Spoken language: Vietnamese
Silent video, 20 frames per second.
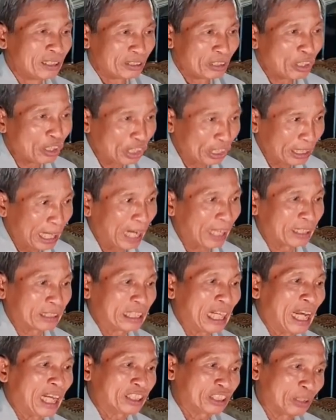người gần
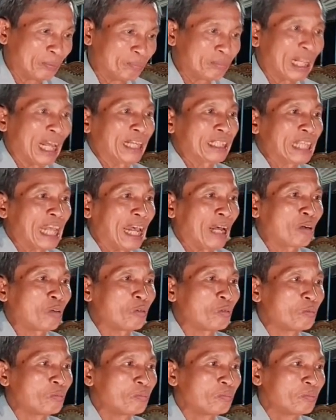xa xúm lại
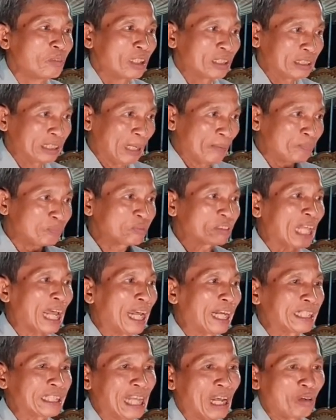nhau chắp
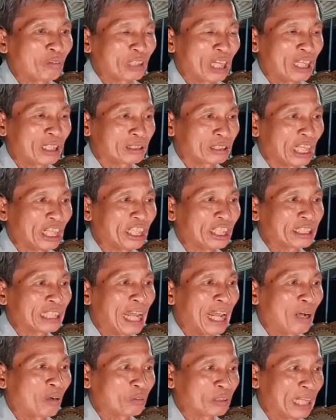tay vào ngực thì
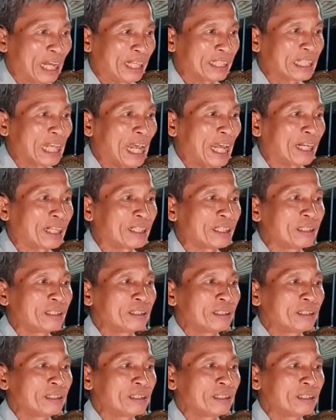thào giái gian